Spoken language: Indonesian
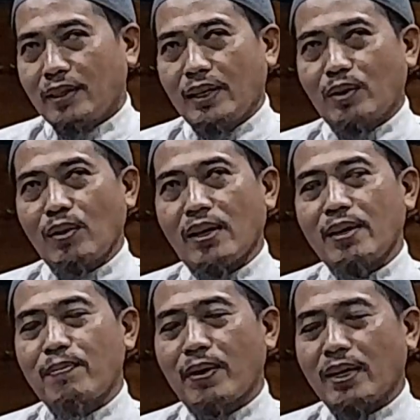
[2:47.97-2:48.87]
Itulah
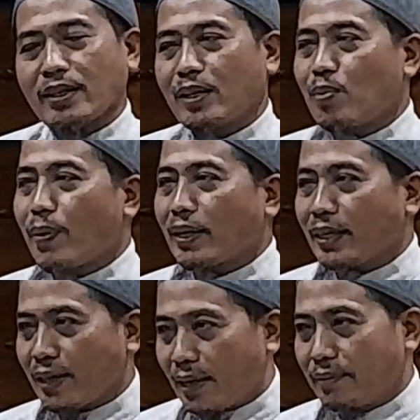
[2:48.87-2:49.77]
ibarat kehidupan
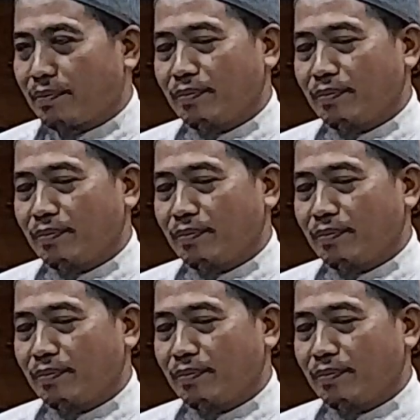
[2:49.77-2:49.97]
kita.